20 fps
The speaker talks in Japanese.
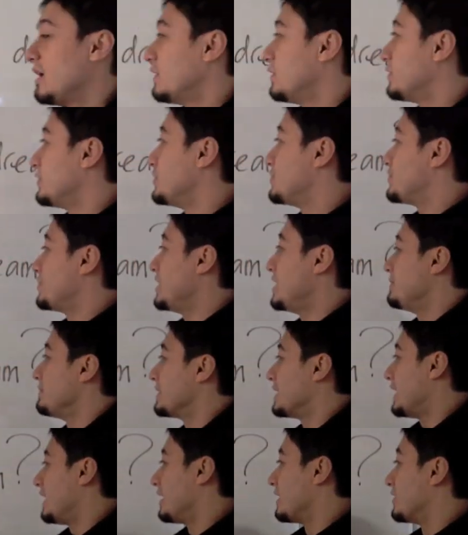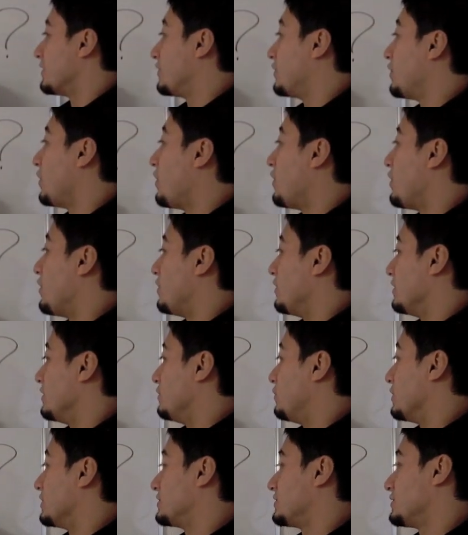この dream が
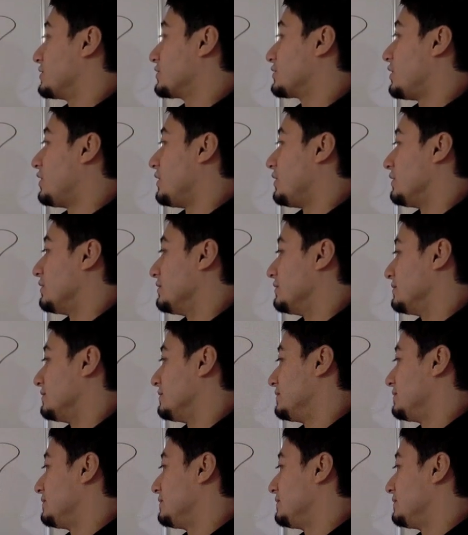goal, what's your goal?